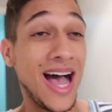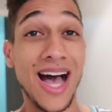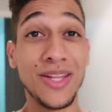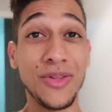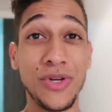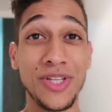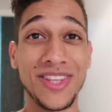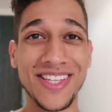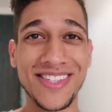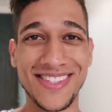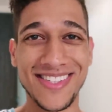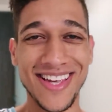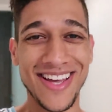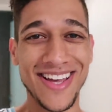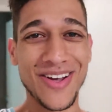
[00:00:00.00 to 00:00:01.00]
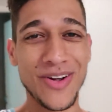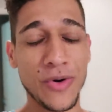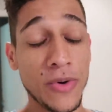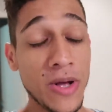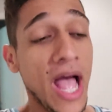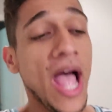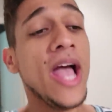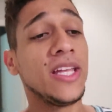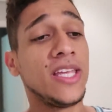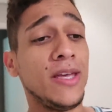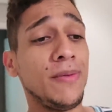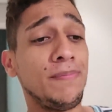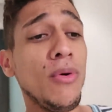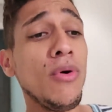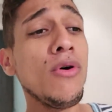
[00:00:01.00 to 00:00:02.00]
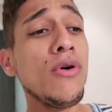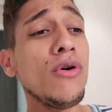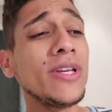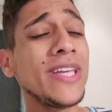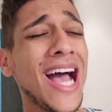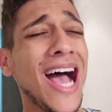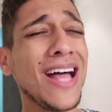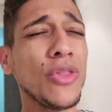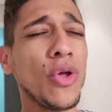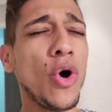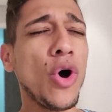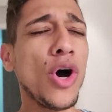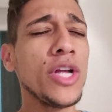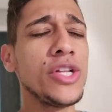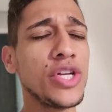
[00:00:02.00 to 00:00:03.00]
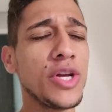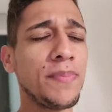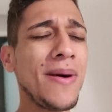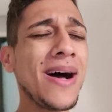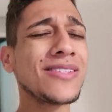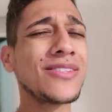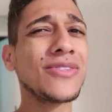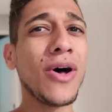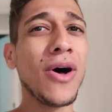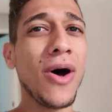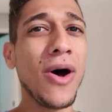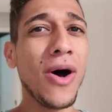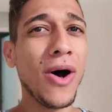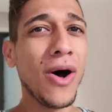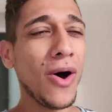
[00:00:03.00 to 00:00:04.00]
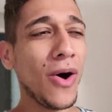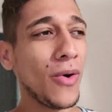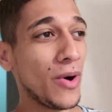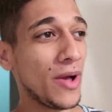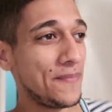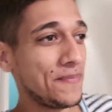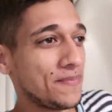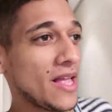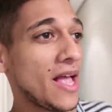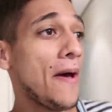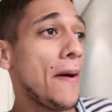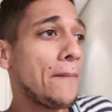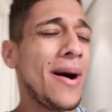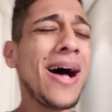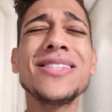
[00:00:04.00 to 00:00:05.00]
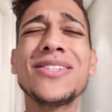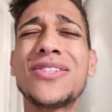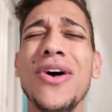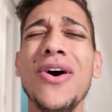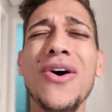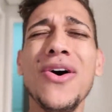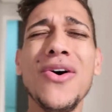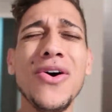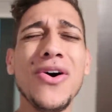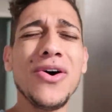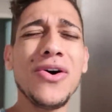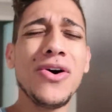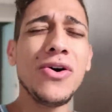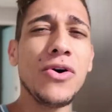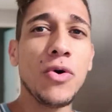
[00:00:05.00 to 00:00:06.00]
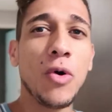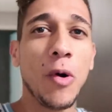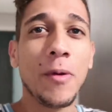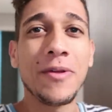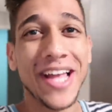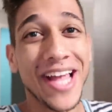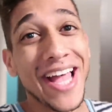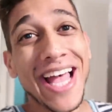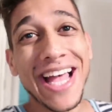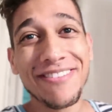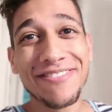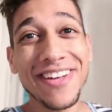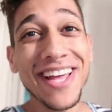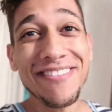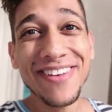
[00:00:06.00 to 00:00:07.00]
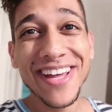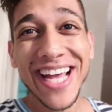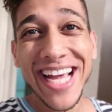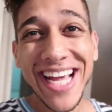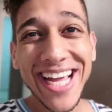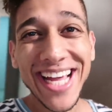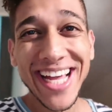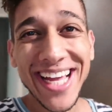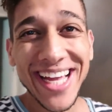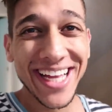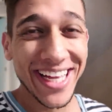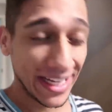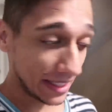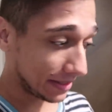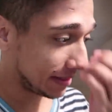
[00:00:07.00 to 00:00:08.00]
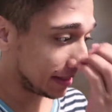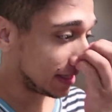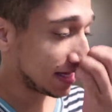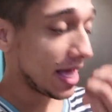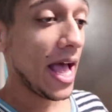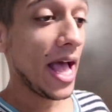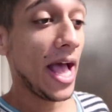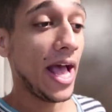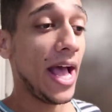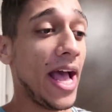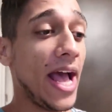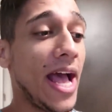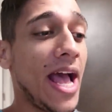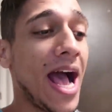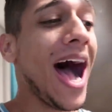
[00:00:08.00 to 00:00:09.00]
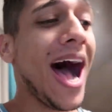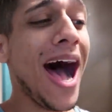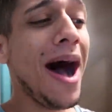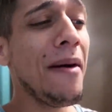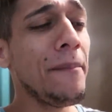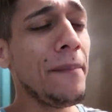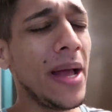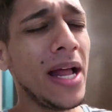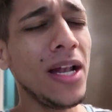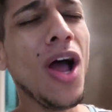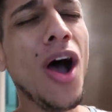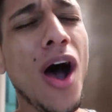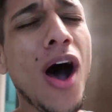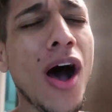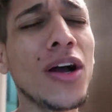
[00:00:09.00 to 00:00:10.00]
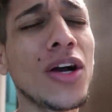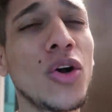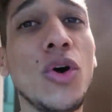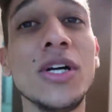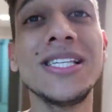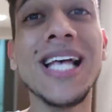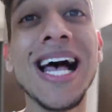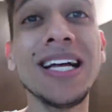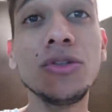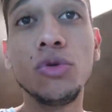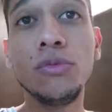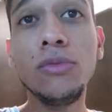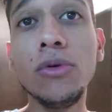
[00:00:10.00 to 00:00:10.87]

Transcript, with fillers: Anoiteceu, que bom que a noite passou, passou. Viver é a melhor coisa do